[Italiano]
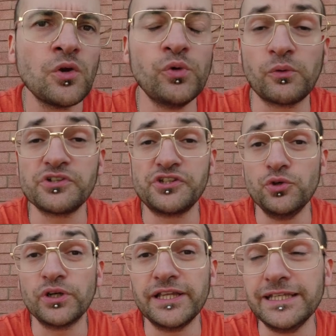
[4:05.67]
una
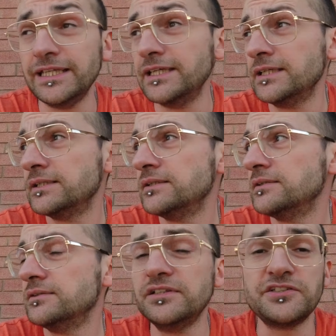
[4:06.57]
questione di,
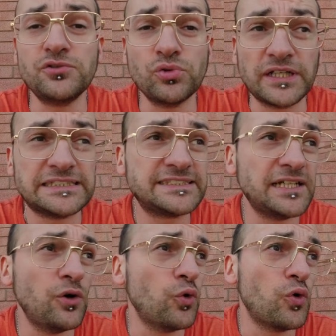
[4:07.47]
di
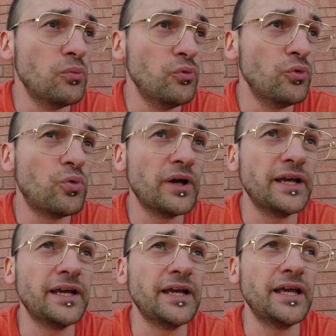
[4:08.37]
sicurezza o
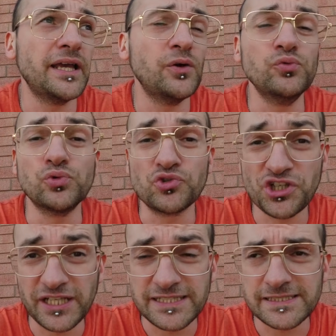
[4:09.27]
comunque
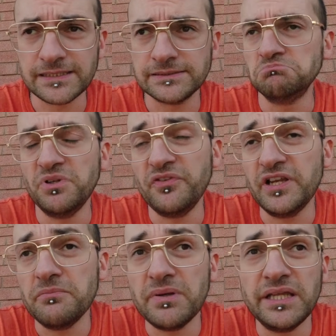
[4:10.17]
un'urgenza. Mi
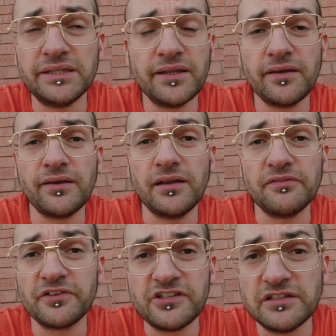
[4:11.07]
viene in mente la
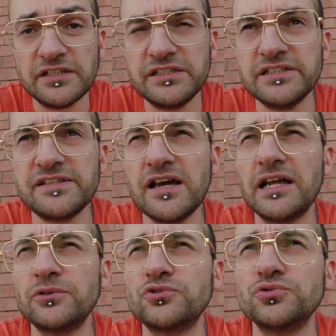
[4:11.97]
faccenda di
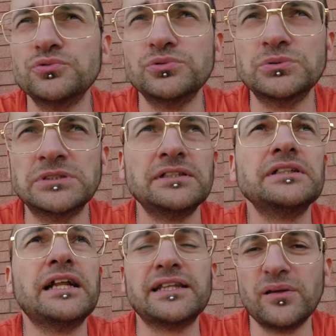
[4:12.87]
Tiziano su
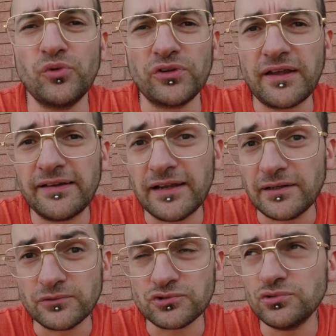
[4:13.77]
in alta montagna
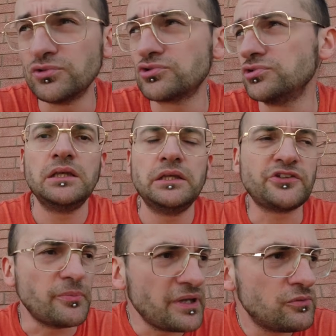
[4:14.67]
l'anno scorso.
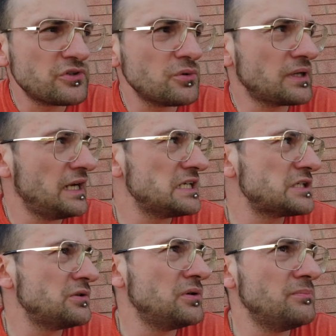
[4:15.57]
Insomma, in questo
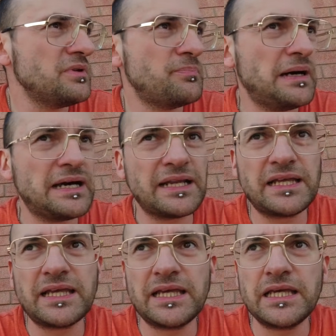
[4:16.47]
caso mi pare
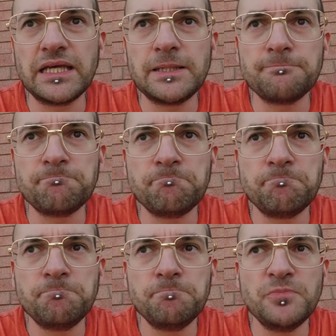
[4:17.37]
che
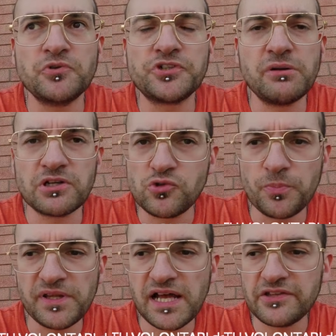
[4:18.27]
non sia una
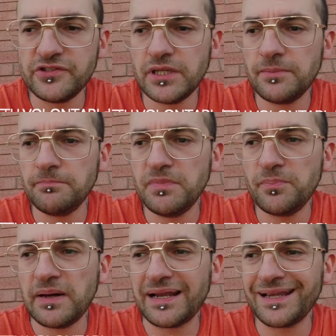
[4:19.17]
stupidaggine, mi
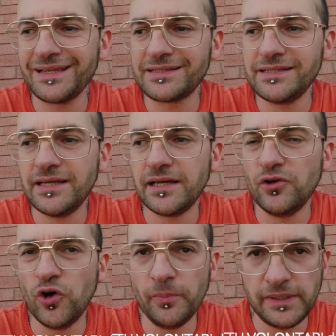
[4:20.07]
pare che sia
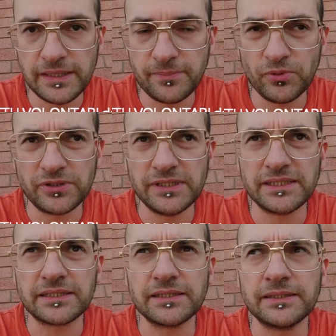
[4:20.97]
nobile
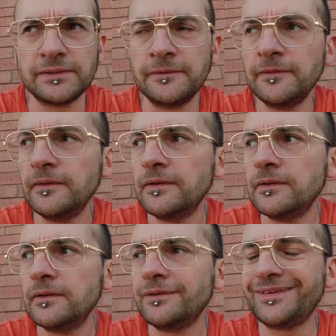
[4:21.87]
poter eh,
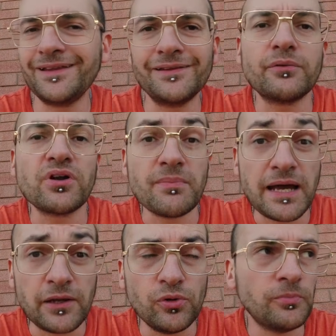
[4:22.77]
tendere una
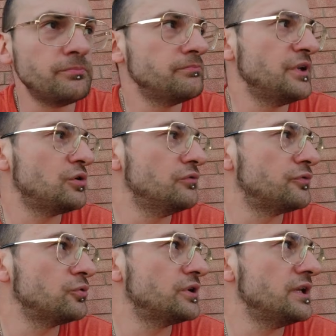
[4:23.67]
mano nei
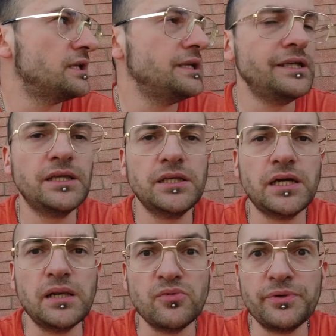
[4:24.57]
confronti di chi
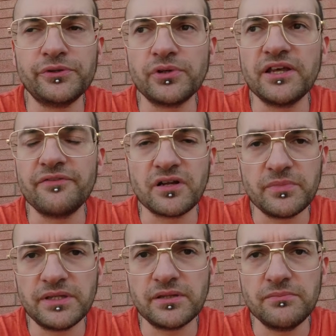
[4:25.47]
al momento ne ha veramente